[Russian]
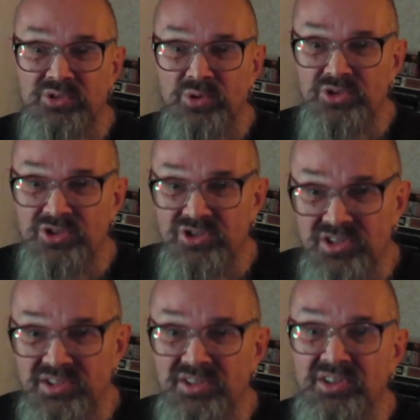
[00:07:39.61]
все очень
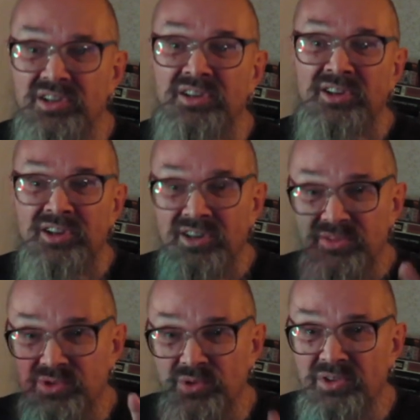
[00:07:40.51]
чистенько,
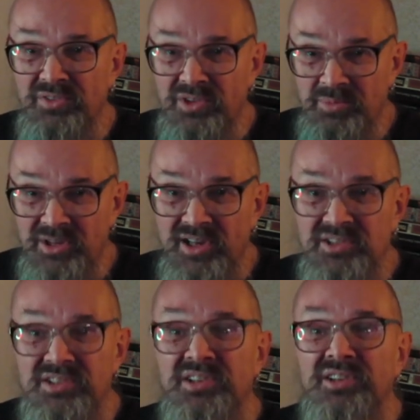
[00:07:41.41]
все в
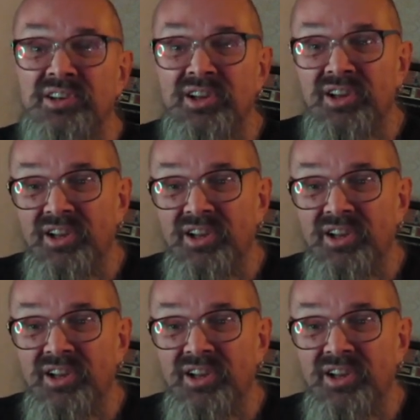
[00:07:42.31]
реверберации,